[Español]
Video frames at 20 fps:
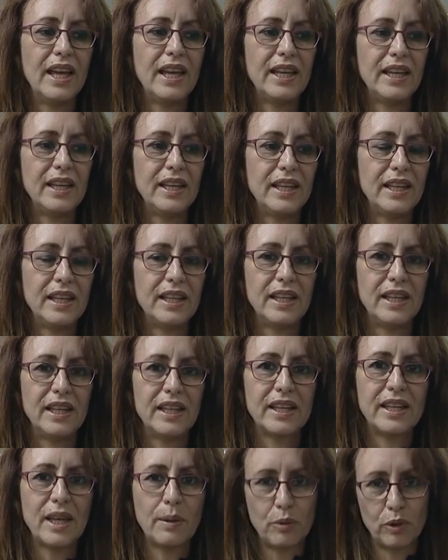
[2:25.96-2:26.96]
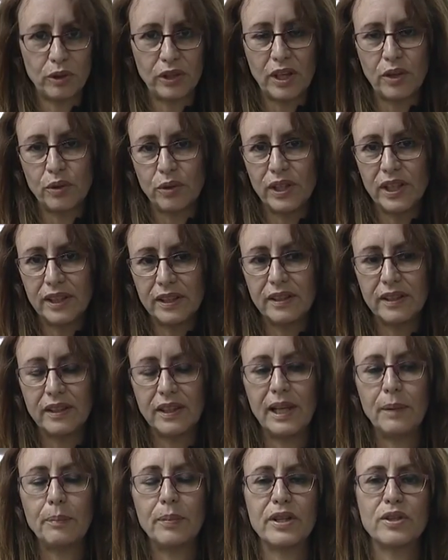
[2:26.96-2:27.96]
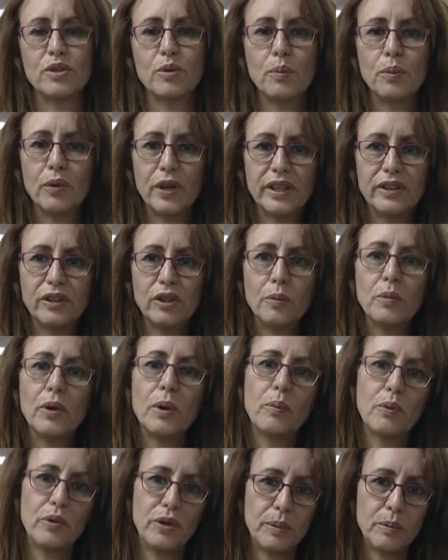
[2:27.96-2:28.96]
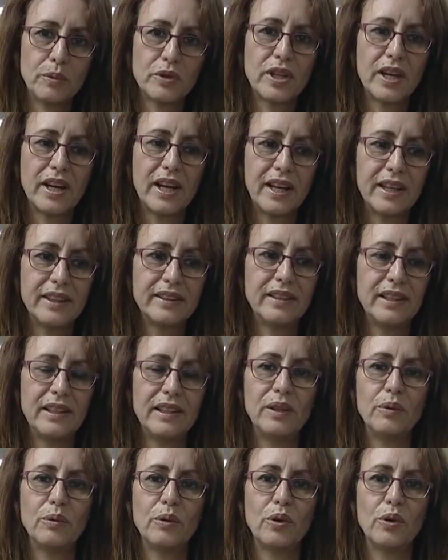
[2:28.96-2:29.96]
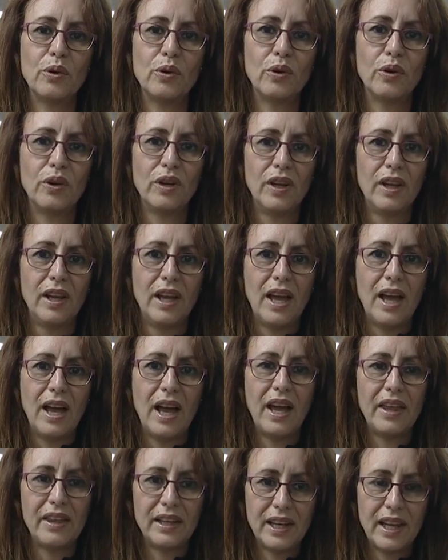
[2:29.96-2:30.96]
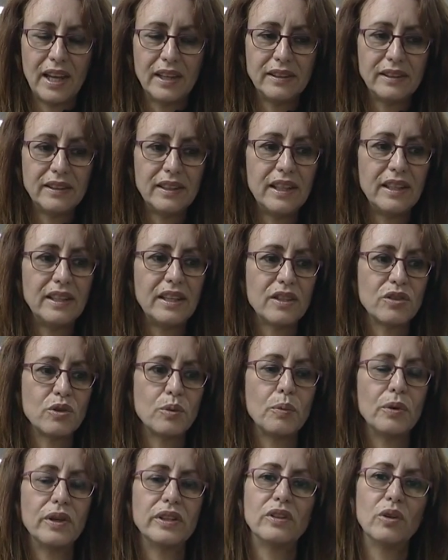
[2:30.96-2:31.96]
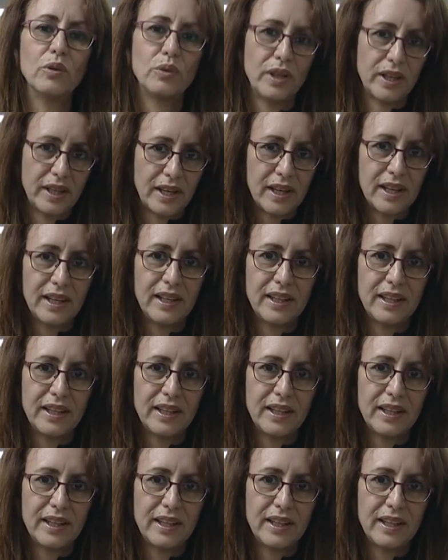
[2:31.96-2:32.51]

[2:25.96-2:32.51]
eh, que aportaron el, el, presupuesto, pues pudimos sacar este libro adelante y ha supuesto una gran